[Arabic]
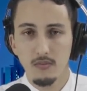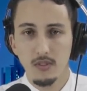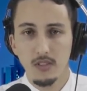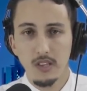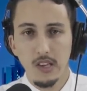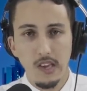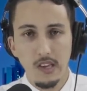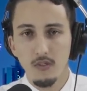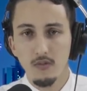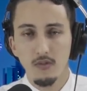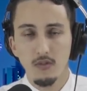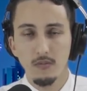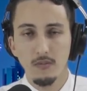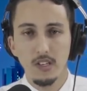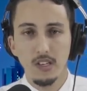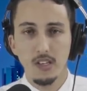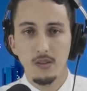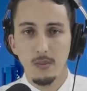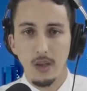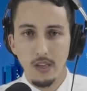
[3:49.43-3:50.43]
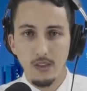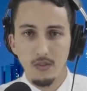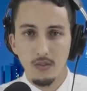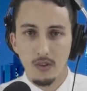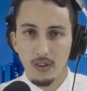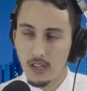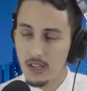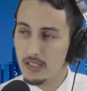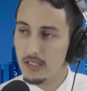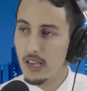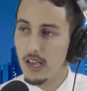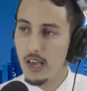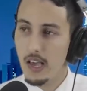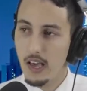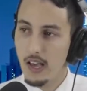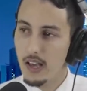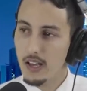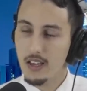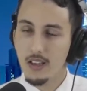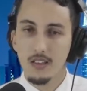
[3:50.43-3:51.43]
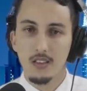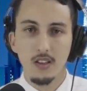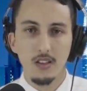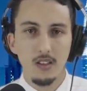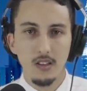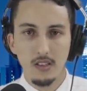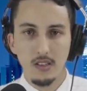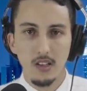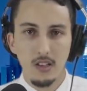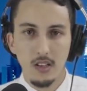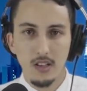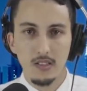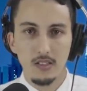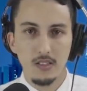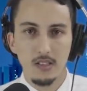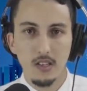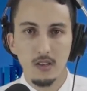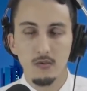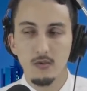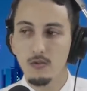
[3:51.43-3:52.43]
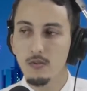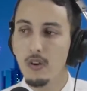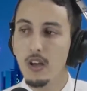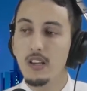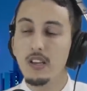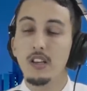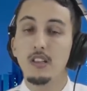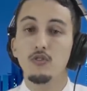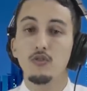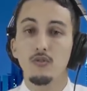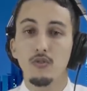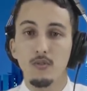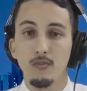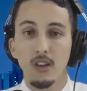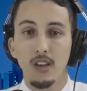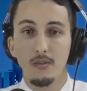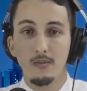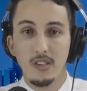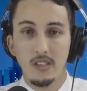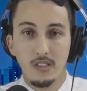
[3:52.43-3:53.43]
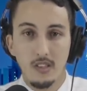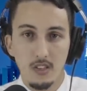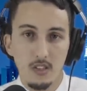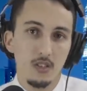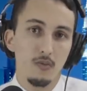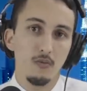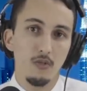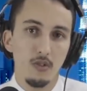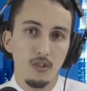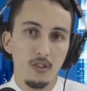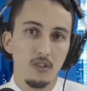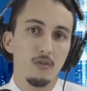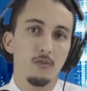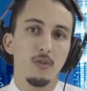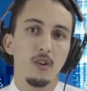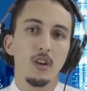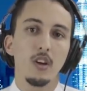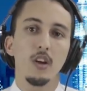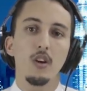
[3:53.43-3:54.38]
كيعايروهم يعني يور نيت هكذا يعني القصد ديالهم هما ان الجنود المغاربه يتهجموا عليهم